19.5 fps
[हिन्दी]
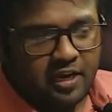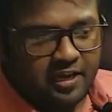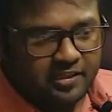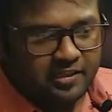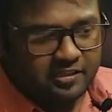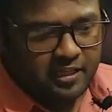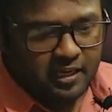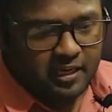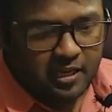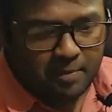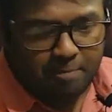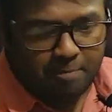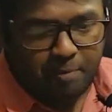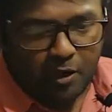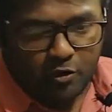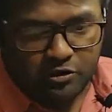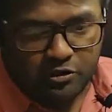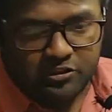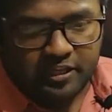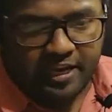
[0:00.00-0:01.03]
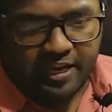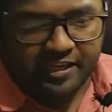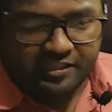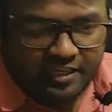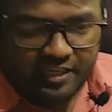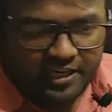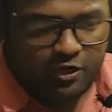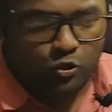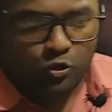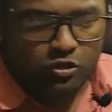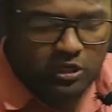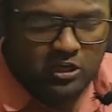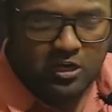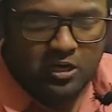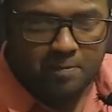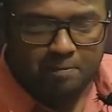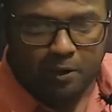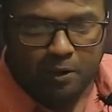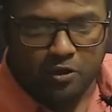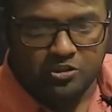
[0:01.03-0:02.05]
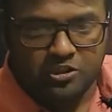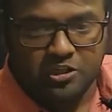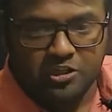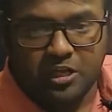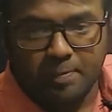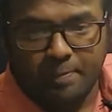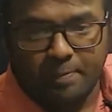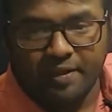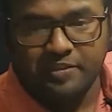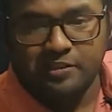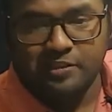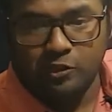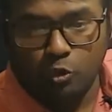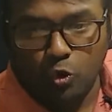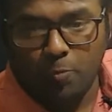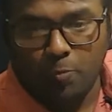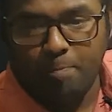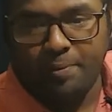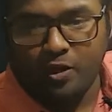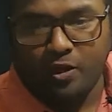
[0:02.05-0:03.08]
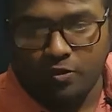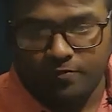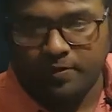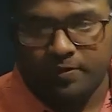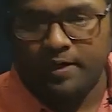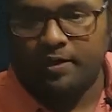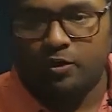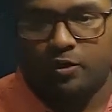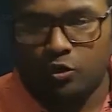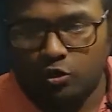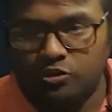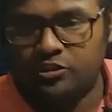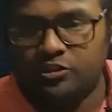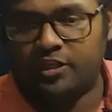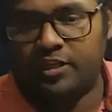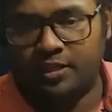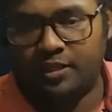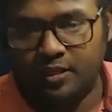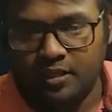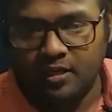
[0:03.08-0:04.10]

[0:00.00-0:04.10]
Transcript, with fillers: ऐसे कंपाउंड्स ऐसे न्यूट्रल कंपाउंड जिनके पास लोन पेयर ऑफ इलेक्ट्रॉन्स है